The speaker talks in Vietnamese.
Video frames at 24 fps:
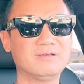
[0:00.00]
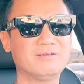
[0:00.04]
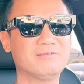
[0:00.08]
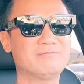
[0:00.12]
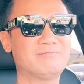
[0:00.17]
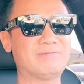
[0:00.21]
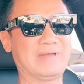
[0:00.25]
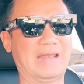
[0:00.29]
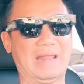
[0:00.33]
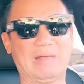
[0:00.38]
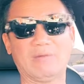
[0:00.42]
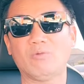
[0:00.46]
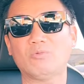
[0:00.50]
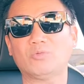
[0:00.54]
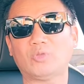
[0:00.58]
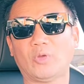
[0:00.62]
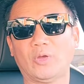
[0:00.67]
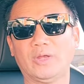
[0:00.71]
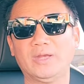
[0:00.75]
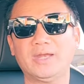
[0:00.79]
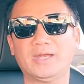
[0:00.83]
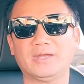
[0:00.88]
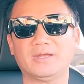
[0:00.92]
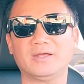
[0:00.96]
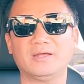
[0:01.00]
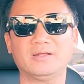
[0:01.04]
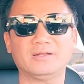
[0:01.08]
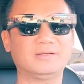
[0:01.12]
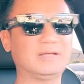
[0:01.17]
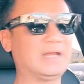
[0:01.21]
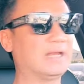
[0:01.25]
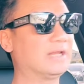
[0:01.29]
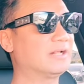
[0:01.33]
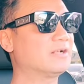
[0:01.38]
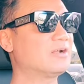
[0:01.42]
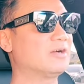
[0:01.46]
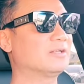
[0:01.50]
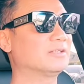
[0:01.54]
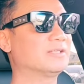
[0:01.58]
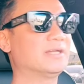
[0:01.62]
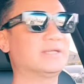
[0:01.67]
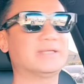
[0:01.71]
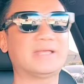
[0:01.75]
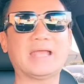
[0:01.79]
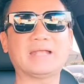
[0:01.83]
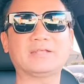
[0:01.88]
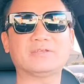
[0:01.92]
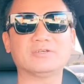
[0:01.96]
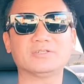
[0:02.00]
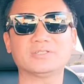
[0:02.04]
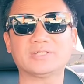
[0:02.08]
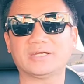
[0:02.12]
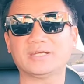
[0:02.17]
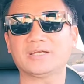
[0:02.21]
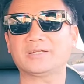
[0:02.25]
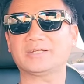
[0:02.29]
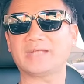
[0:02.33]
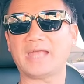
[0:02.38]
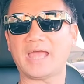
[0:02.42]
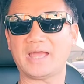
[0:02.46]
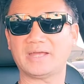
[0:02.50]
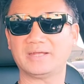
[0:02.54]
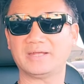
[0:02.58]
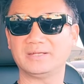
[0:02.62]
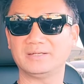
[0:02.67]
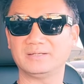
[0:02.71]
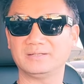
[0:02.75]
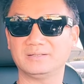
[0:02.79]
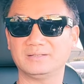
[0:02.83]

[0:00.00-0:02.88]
và não uống thủy này đó là nó còn thời gian chữa trị rất dài